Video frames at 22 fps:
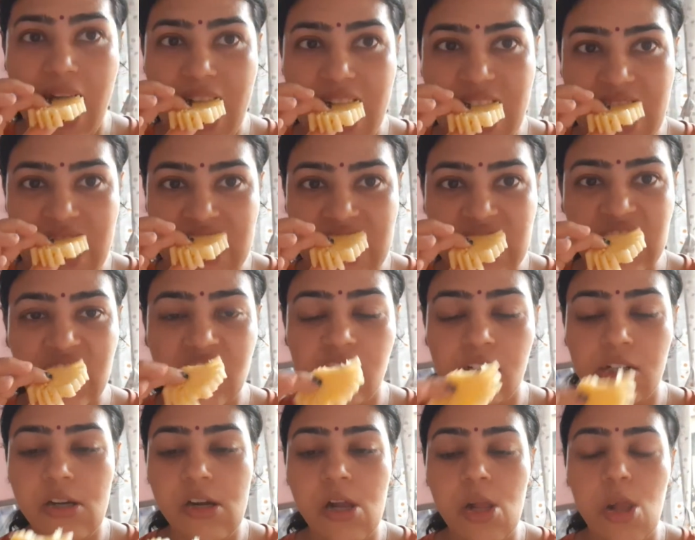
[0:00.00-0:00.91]
उसमें
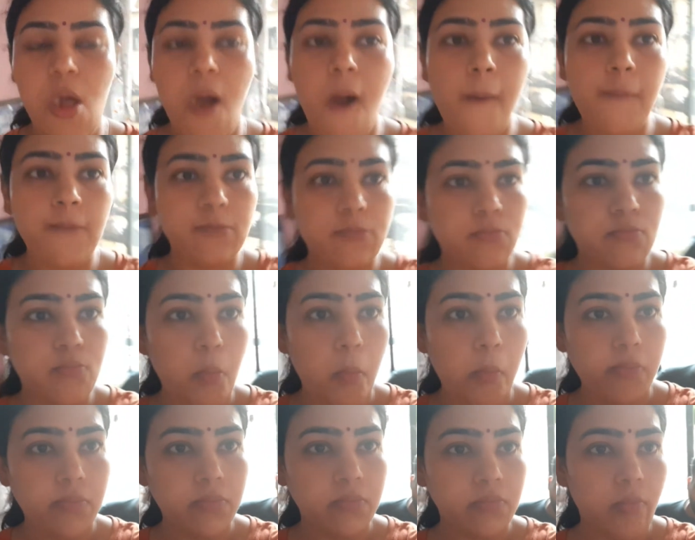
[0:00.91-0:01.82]
टेस्ट भी अच्छा था
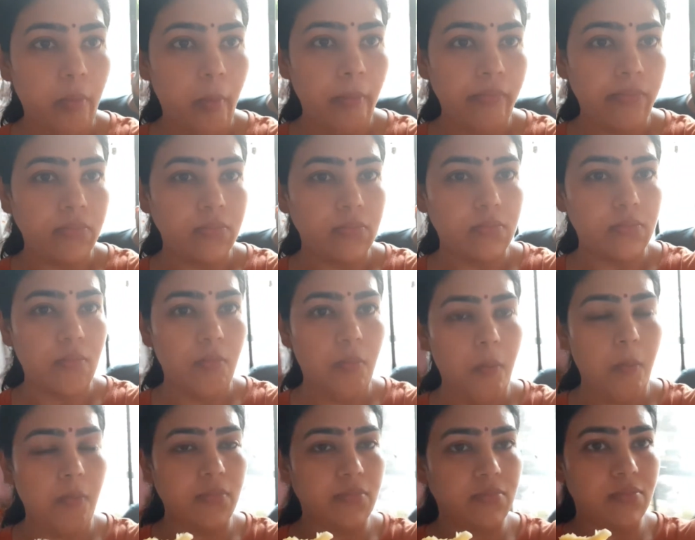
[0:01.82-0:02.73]
और
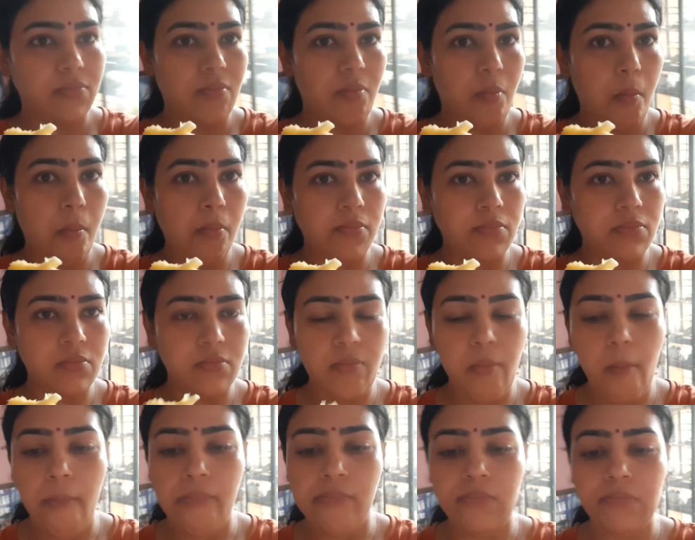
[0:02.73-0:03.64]
मीठे थे काफ़ी
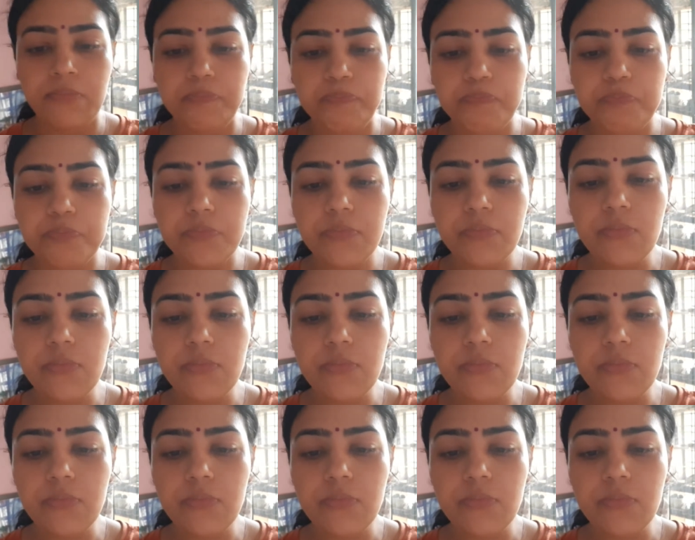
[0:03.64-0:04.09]
पाइन तो